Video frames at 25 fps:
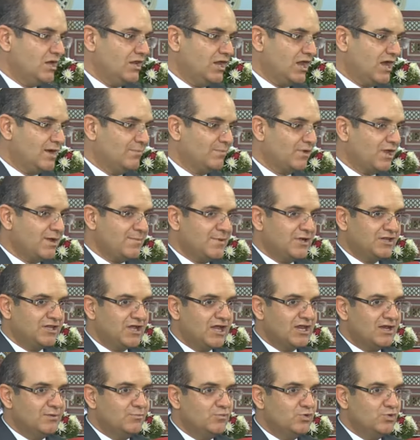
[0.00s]
نعم كما
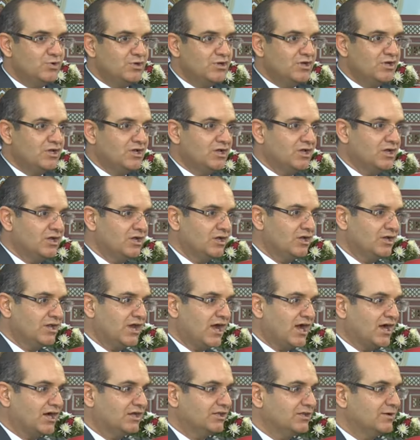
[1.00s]
تعلمون آه،
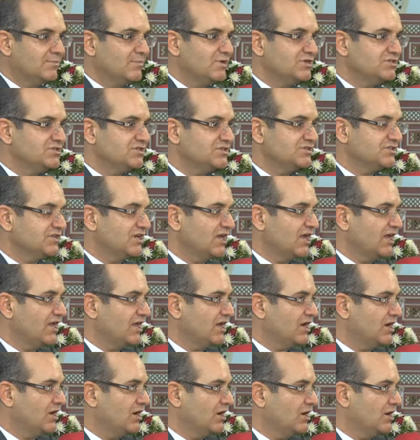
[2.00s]
انعقد مجلس
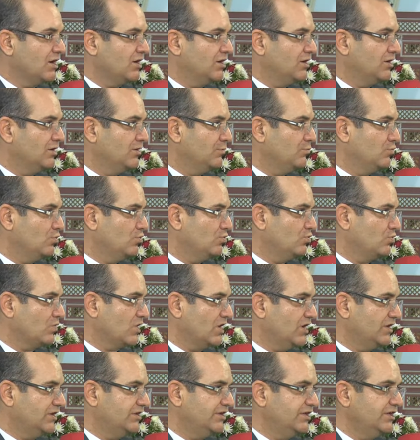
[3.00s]
الهيئه آه، منذ
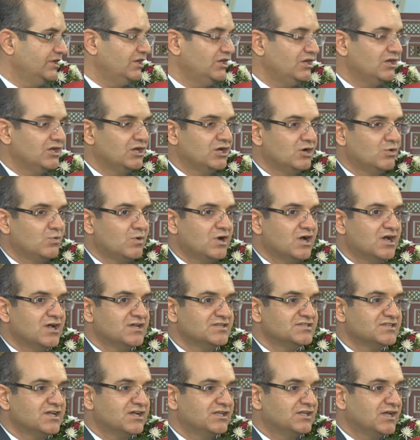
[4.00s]
قليل آه،
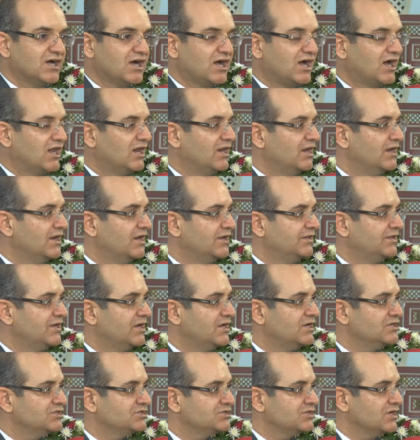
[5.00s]
وصادق على
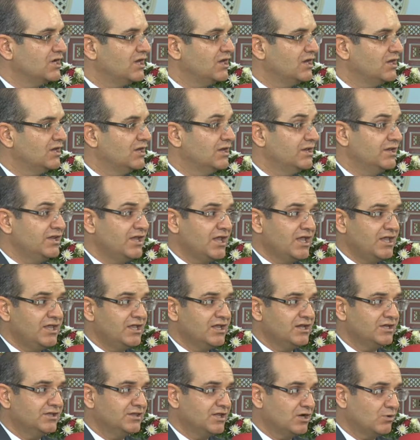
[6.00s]
النتائج
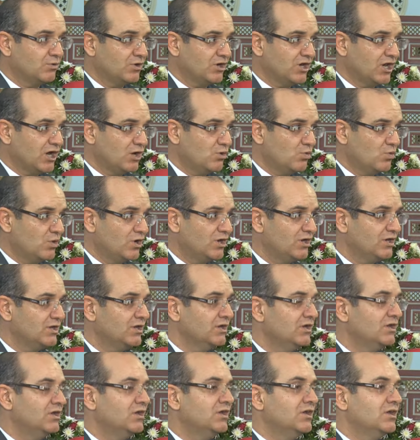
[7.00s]
النهائيه للدور الاول
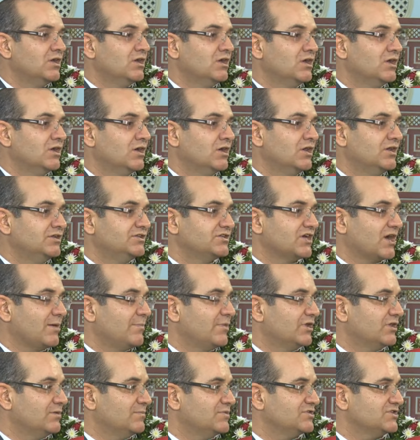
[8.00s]

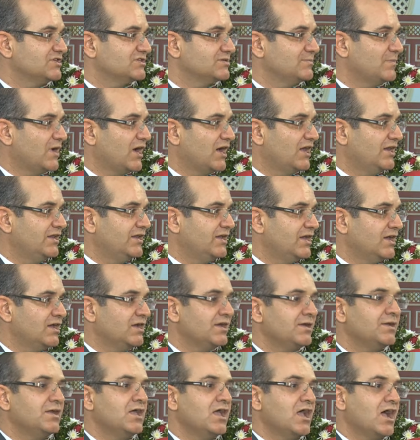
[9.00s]
لانتخابات المجلس
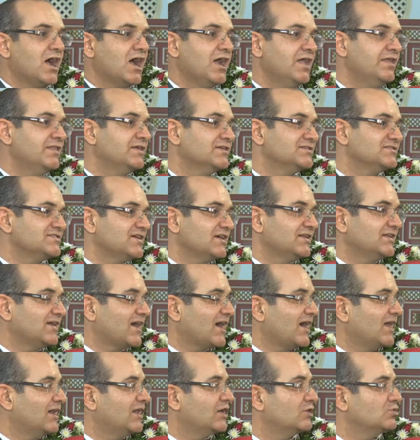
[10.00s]
المحليه ايضا
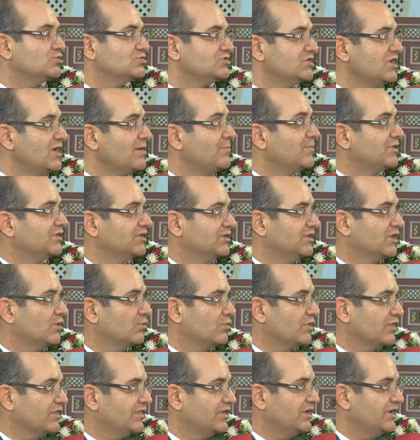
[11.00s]
صادق على رزنامه
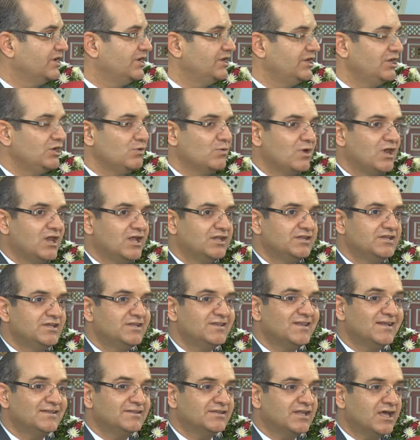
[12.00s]
الدور الثاني
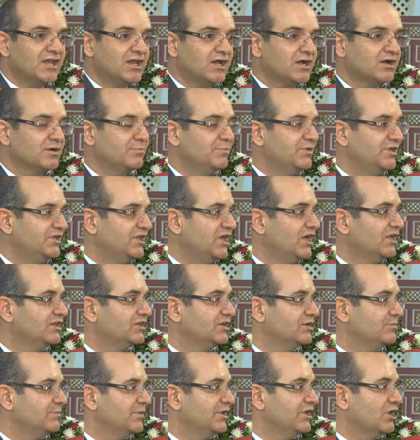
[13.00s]
والتي تنطلق بدايه
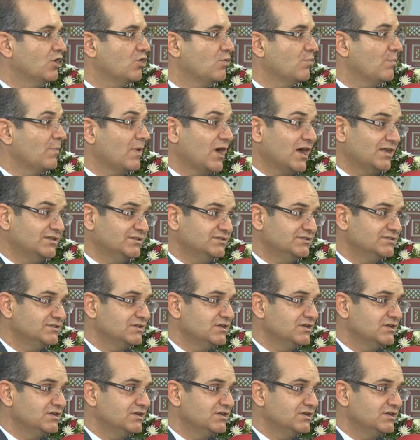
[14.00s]
من يوم غد